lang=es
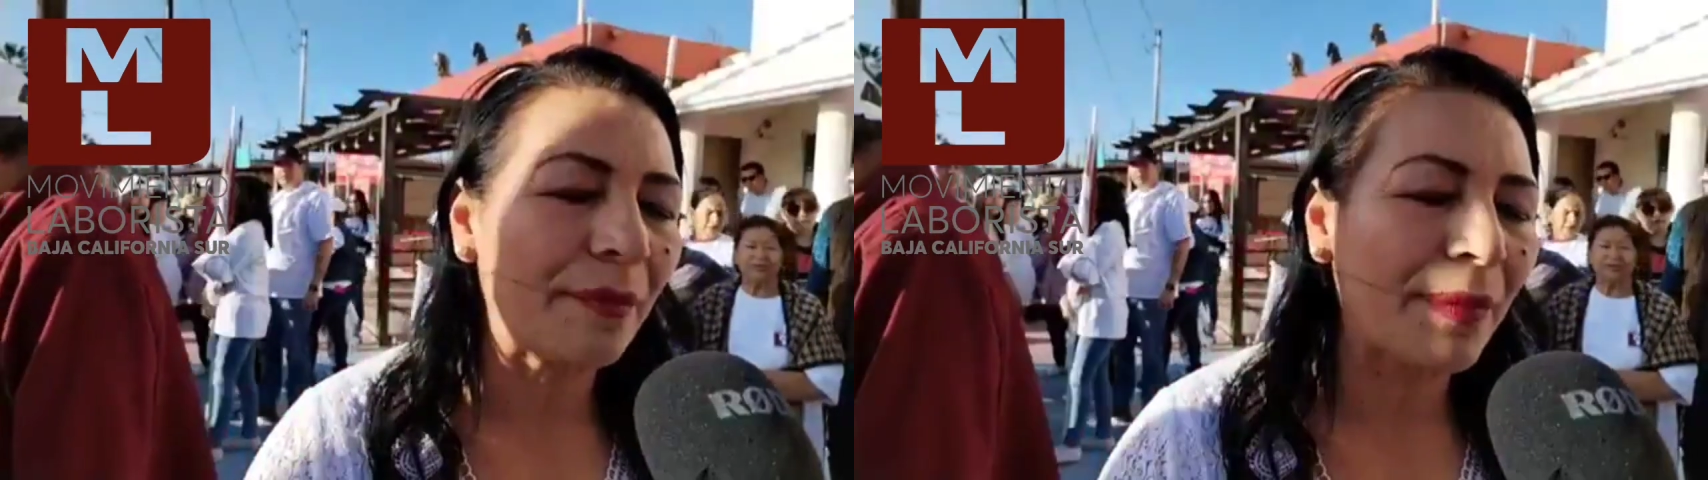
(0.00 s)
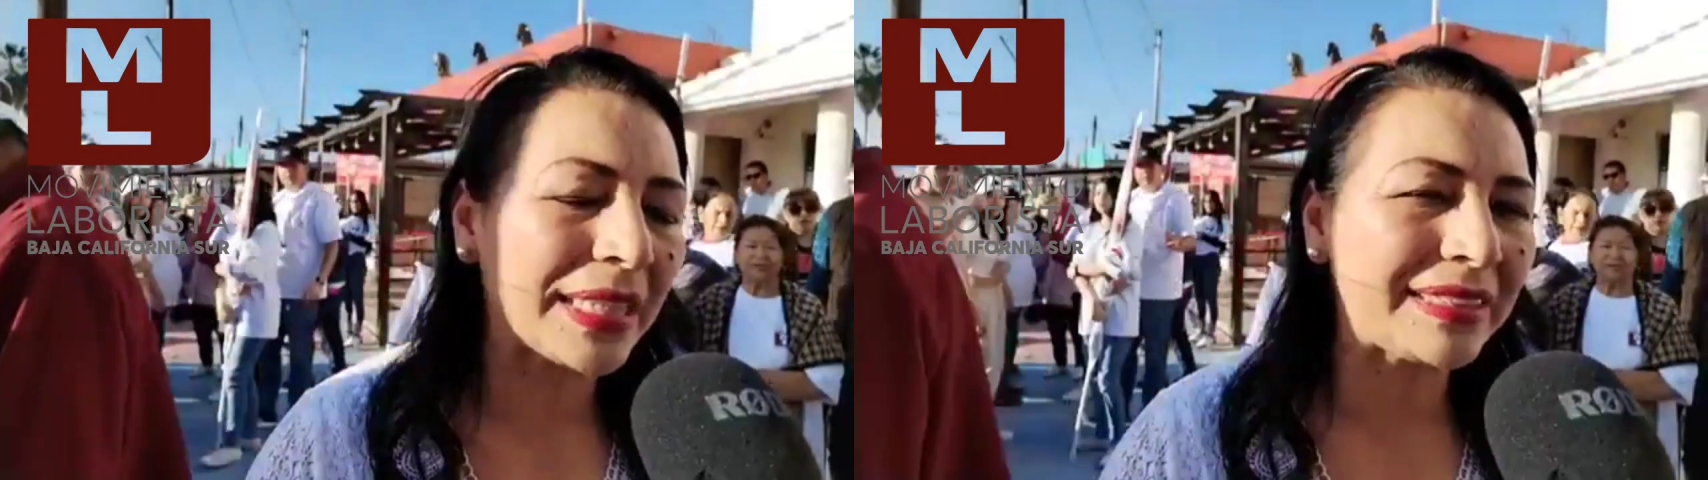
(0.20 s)

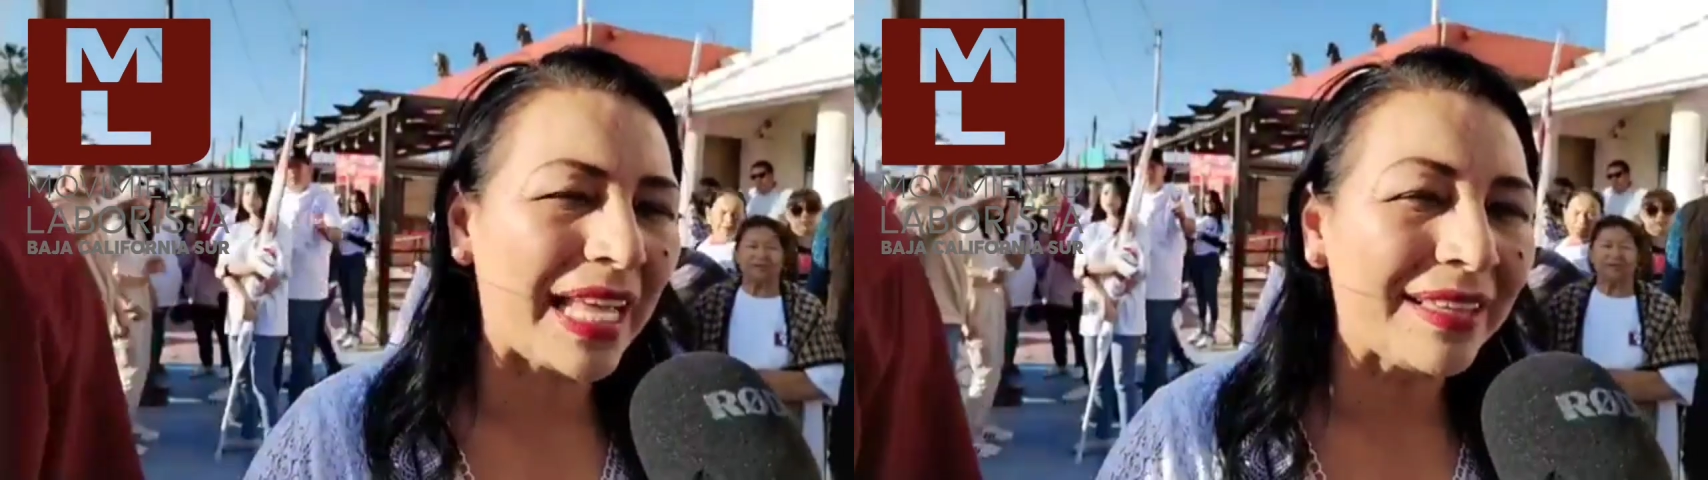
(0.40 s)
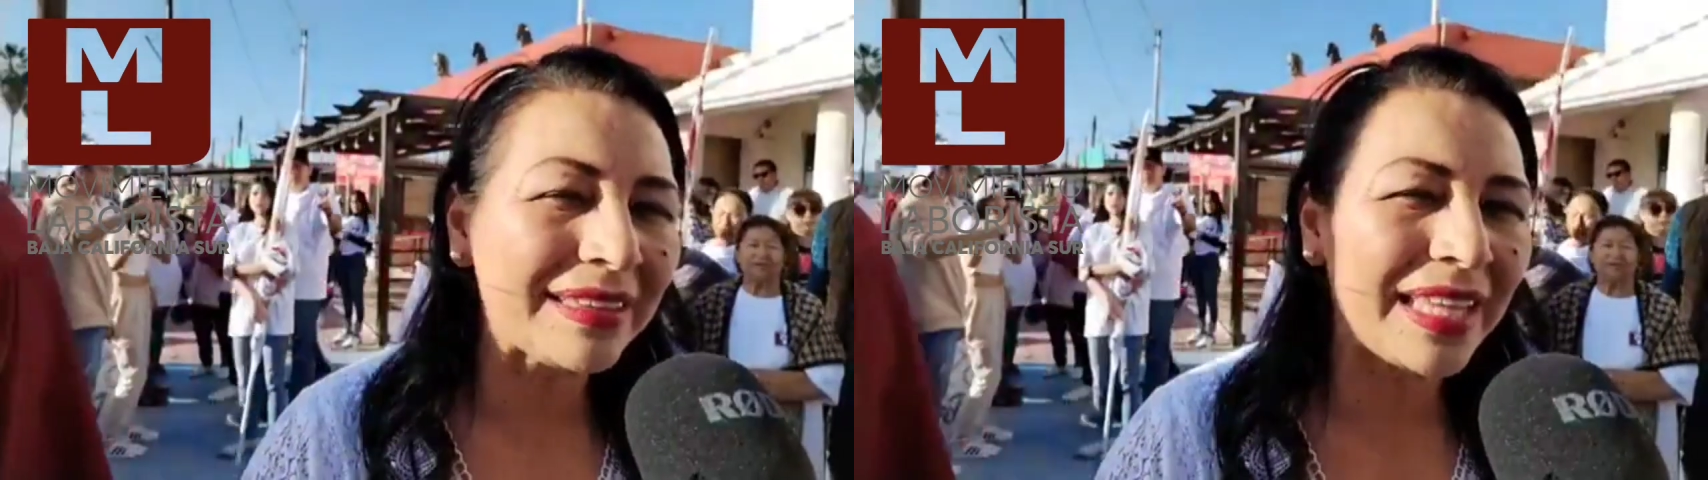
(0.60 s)

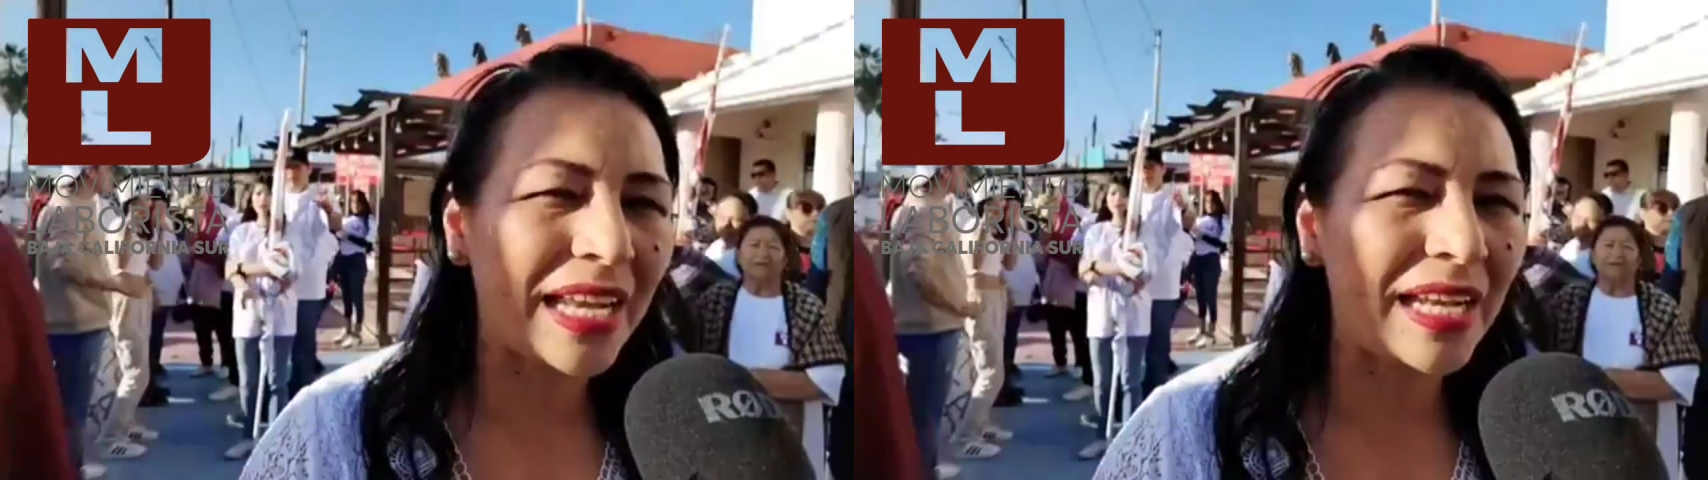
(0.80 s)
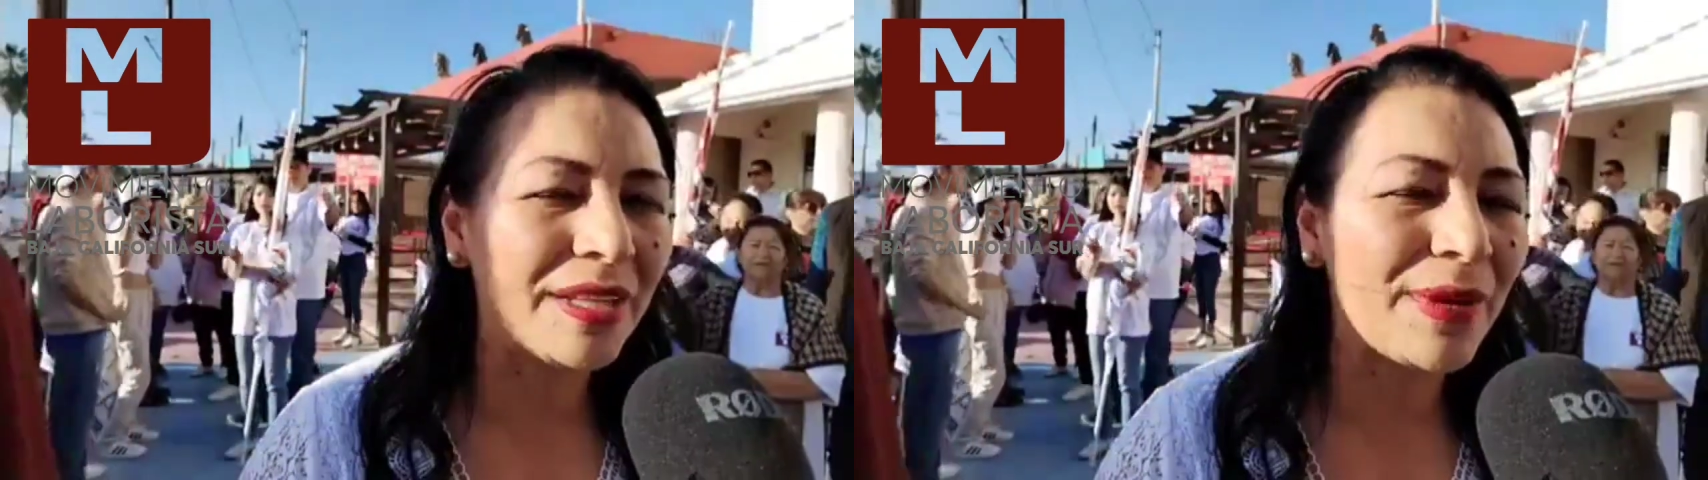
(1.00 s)

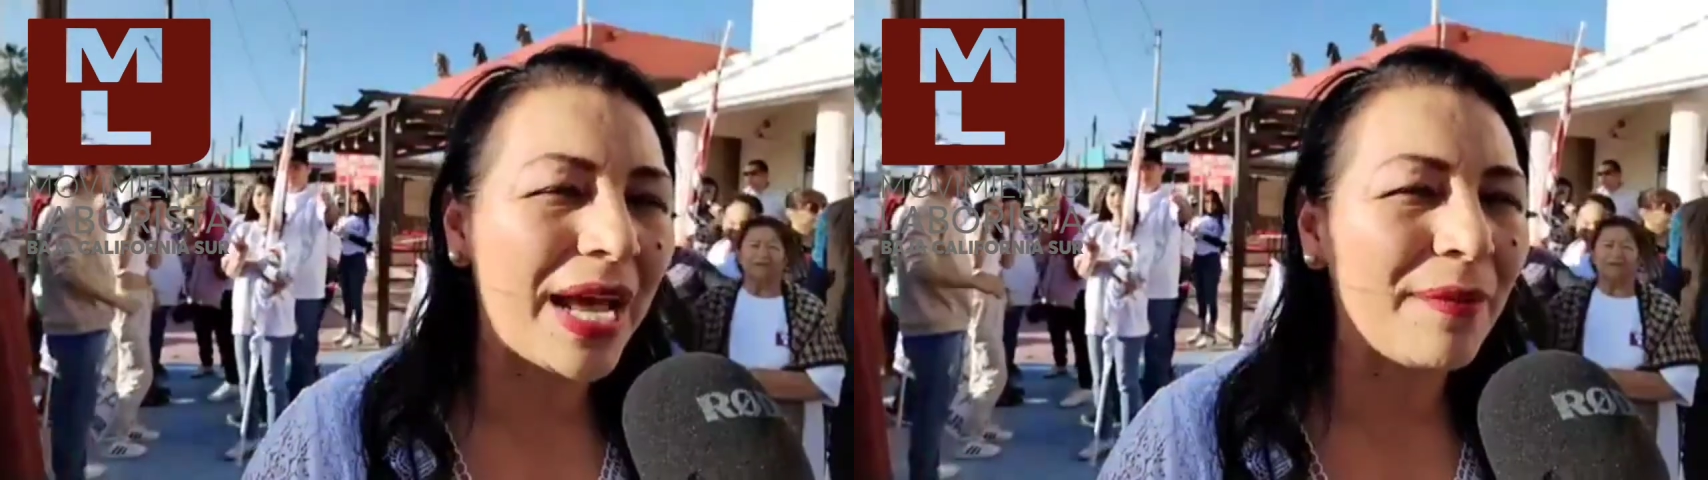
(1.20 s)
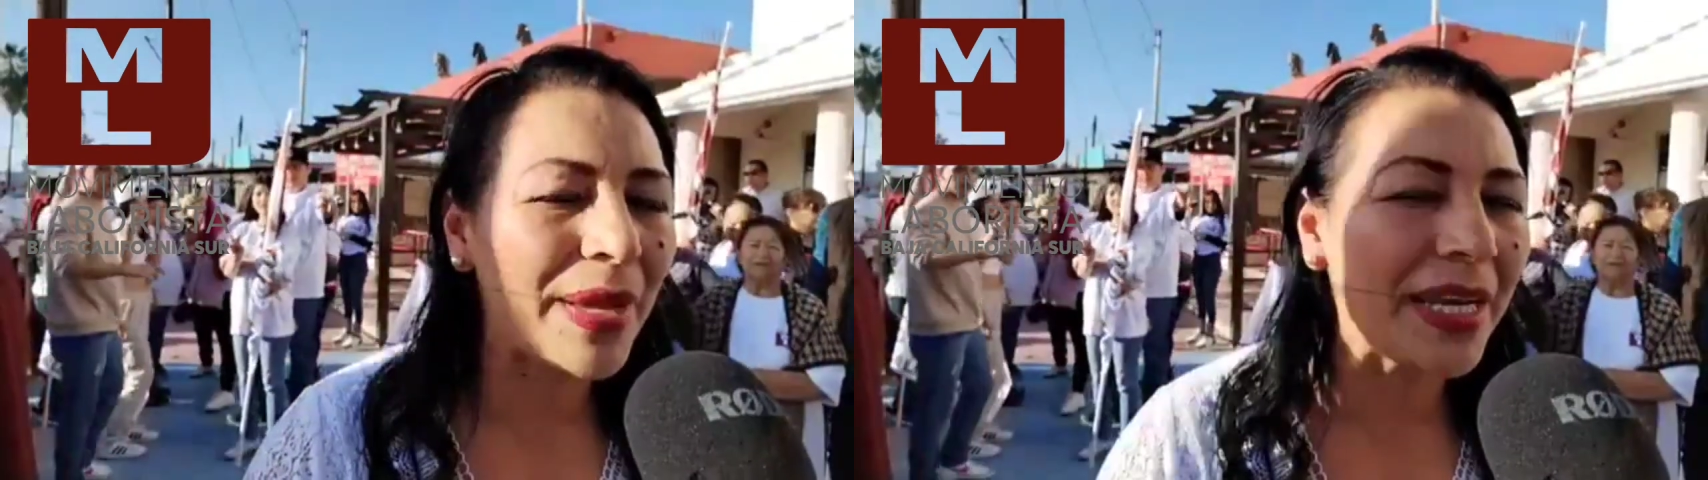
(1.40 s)
bastante les
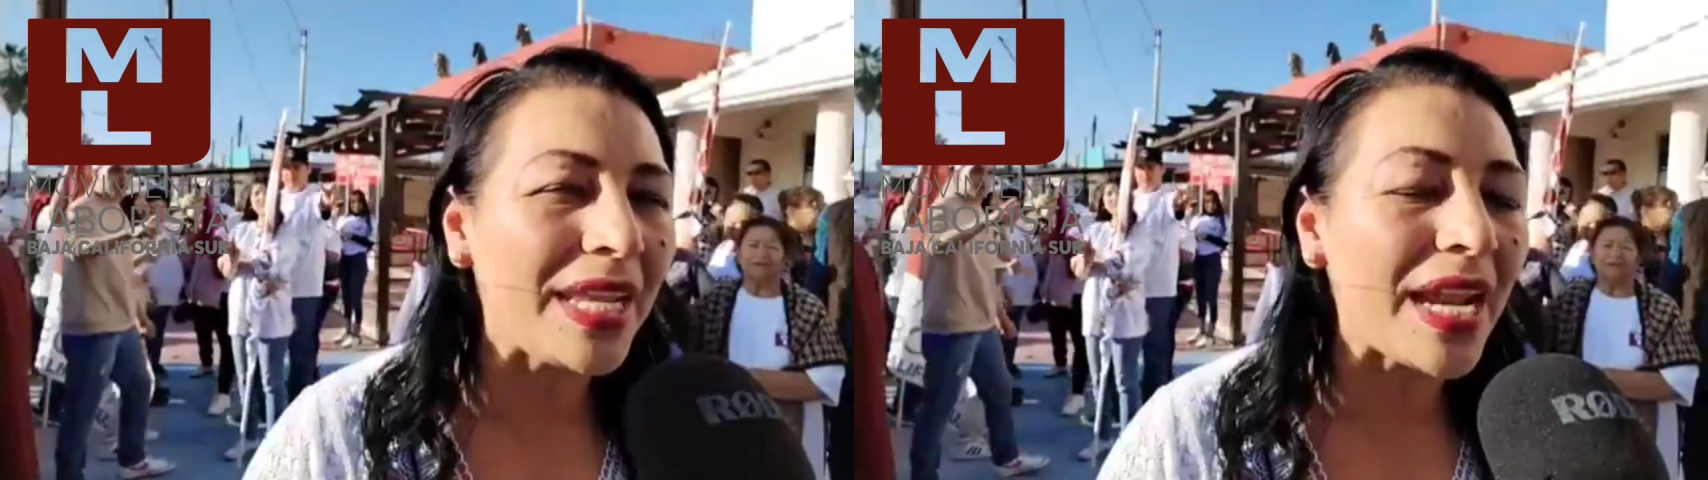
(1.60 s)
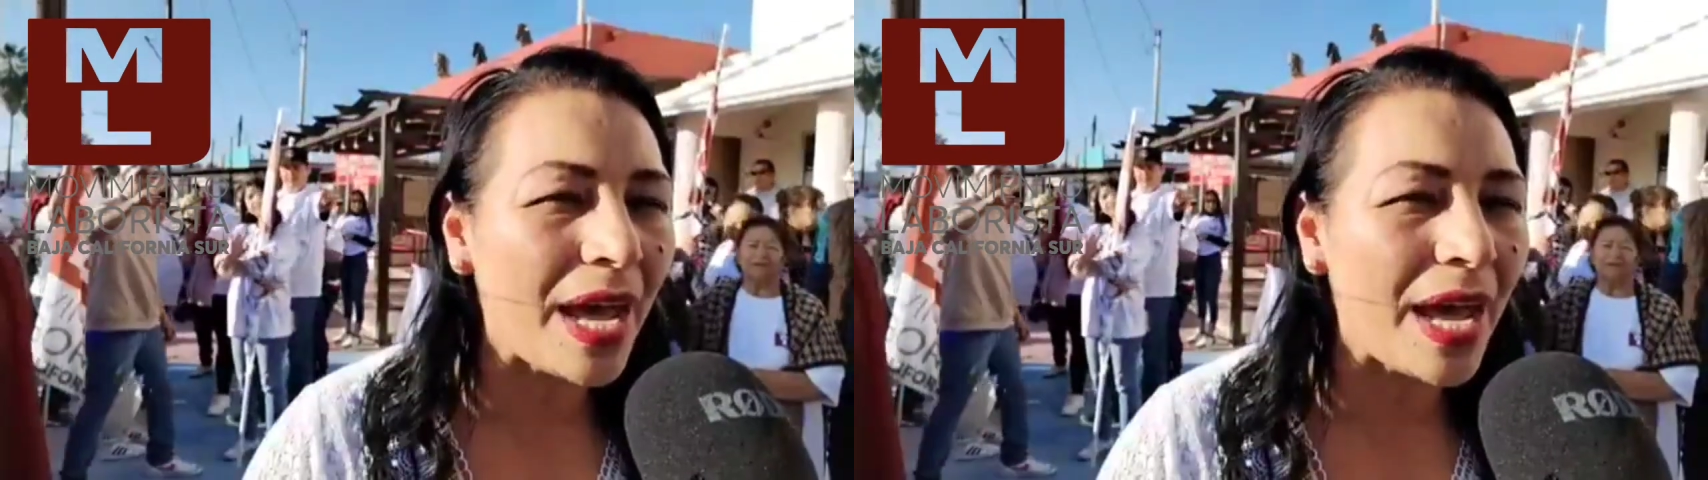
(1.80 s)
va a venir